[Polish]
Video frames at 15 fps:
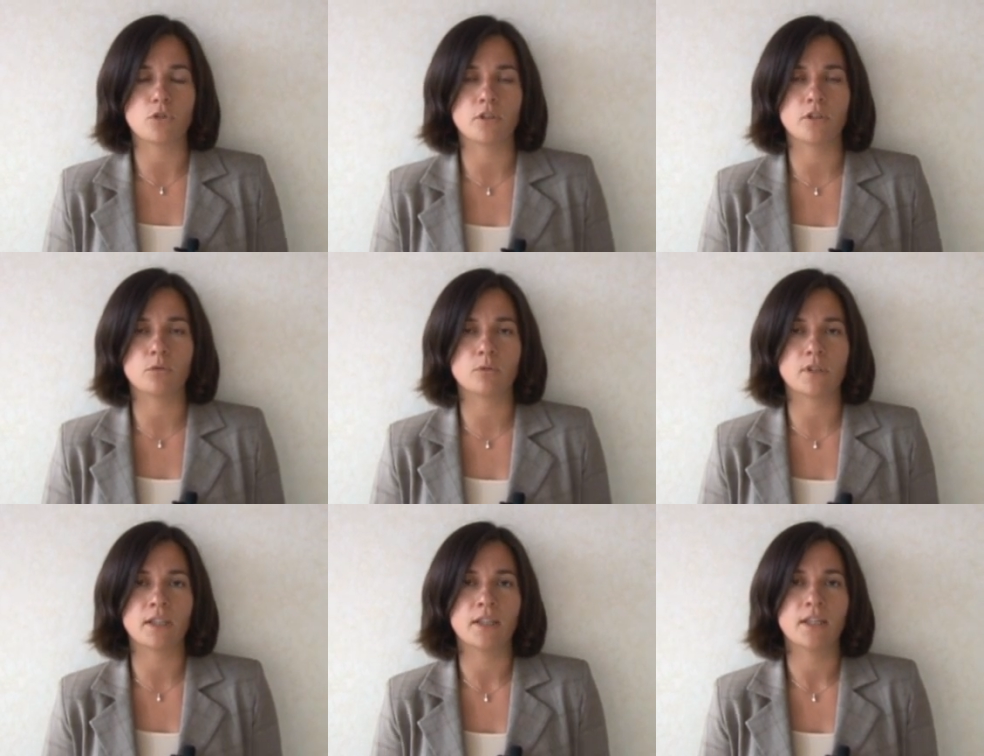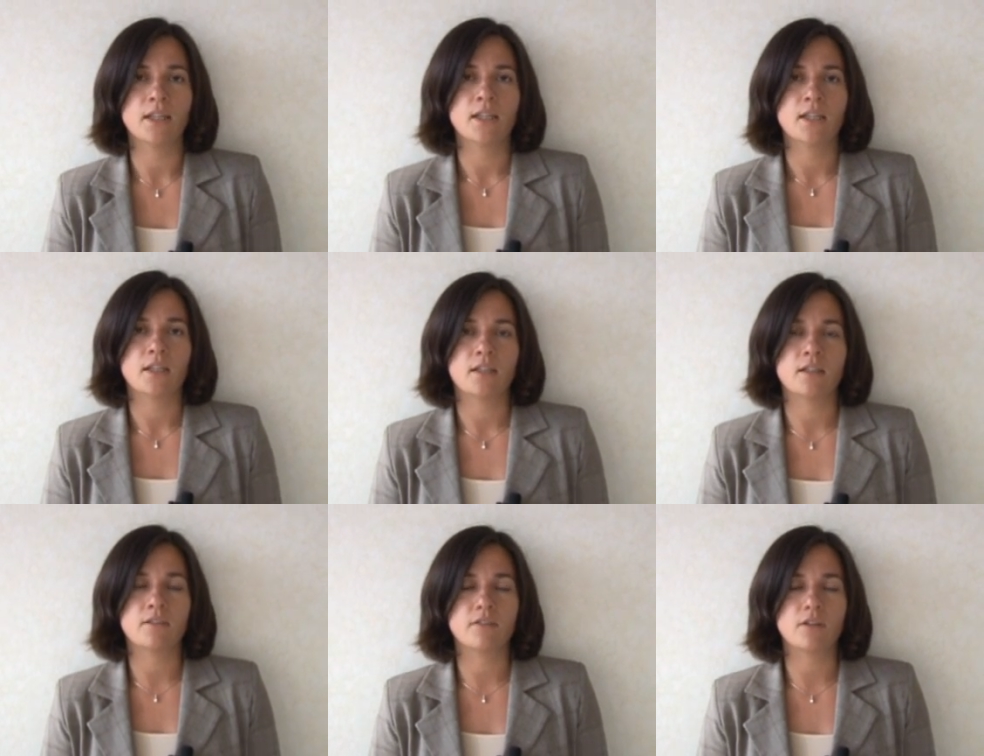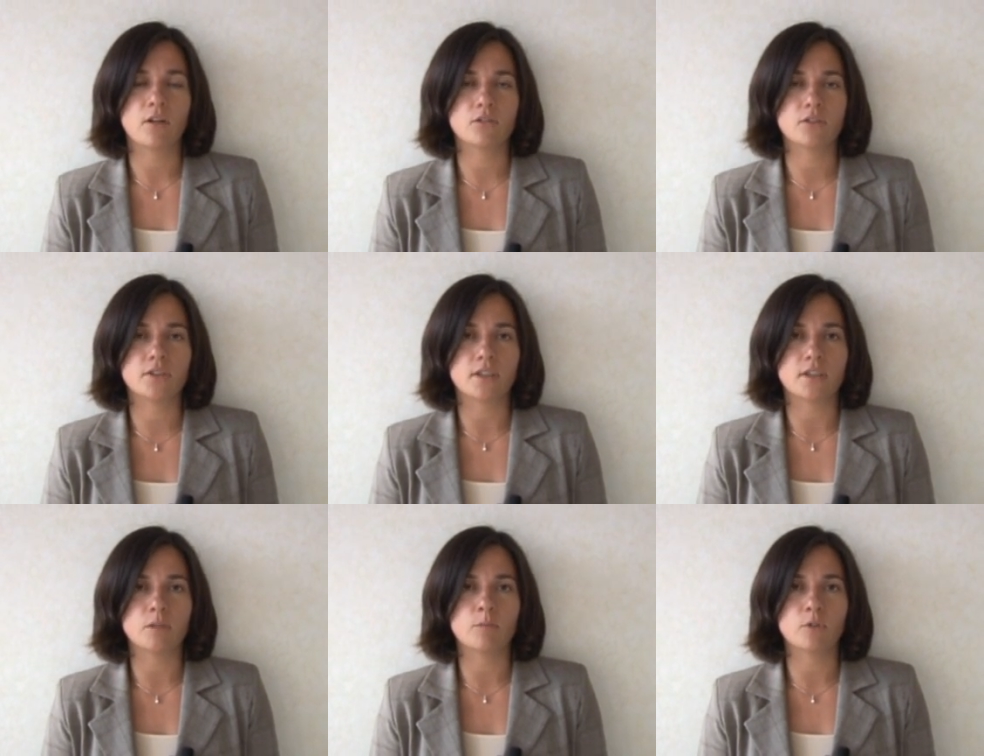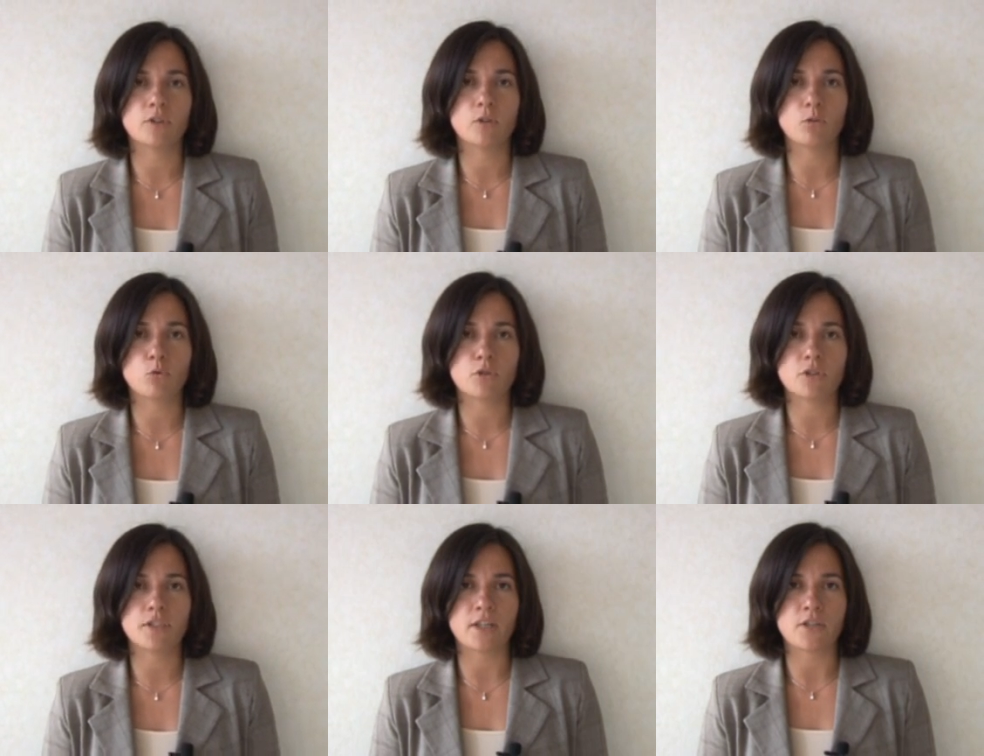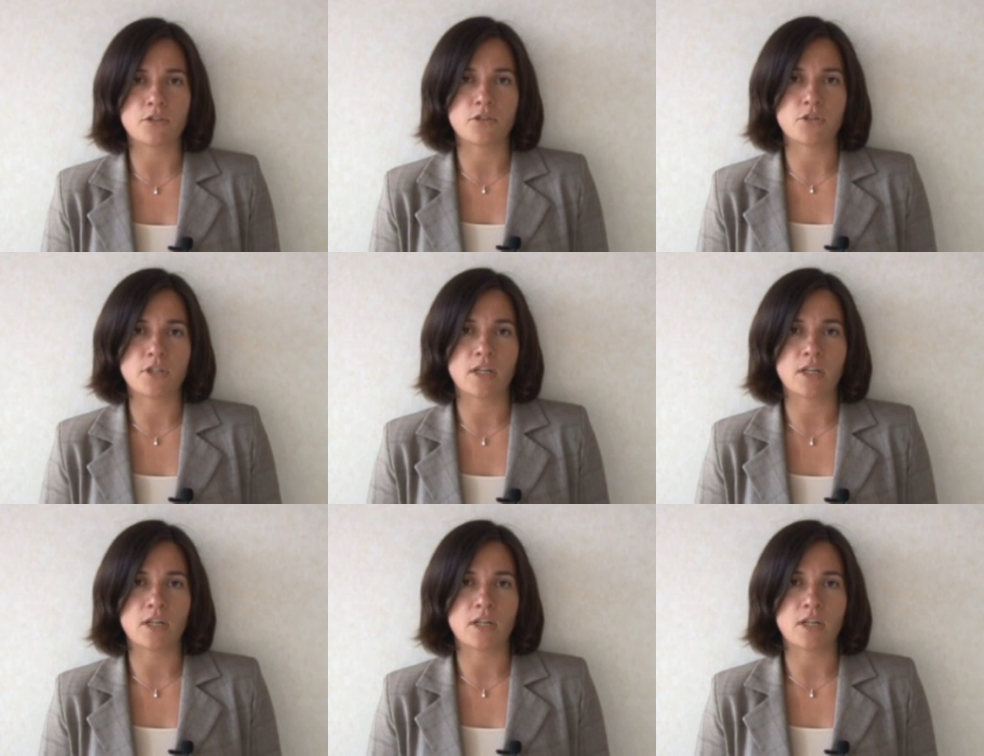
Czyli tutaj e, wychodzi taki model użyteczny,